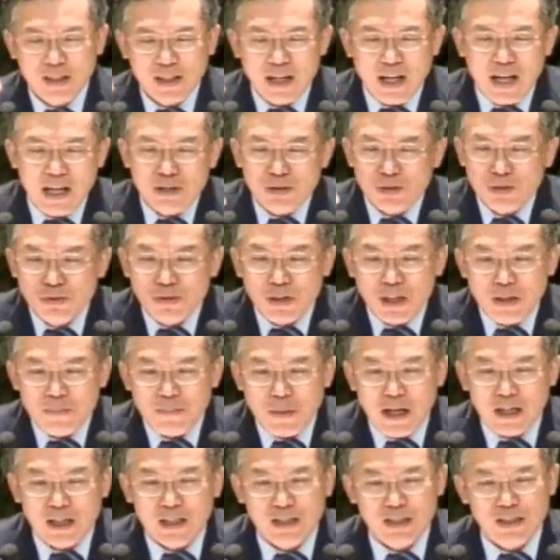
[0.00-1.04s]
한순간에
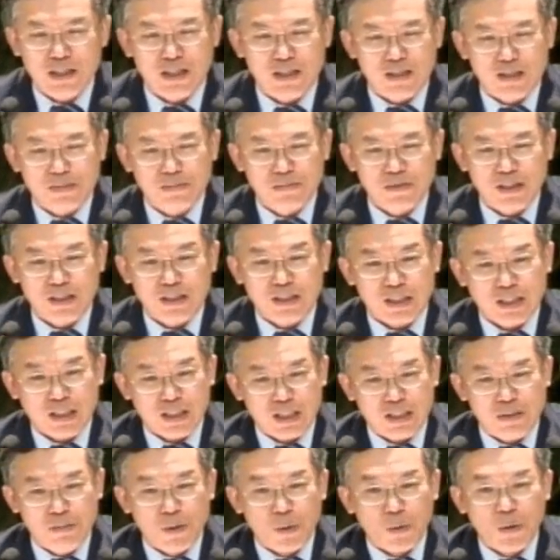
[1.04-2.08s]
바뀌지 않습니다.
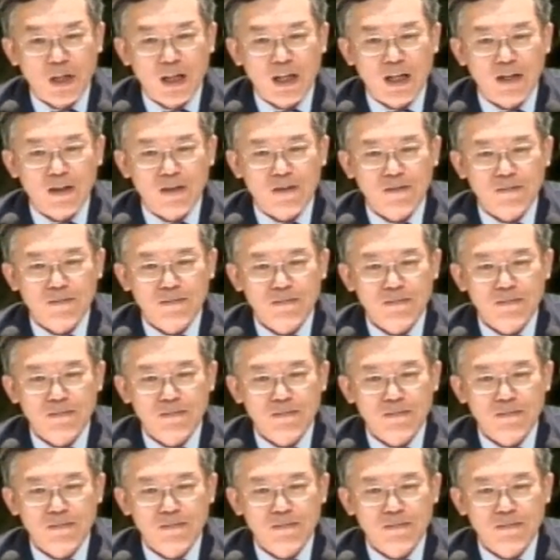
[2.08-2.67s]
참 오래 가요.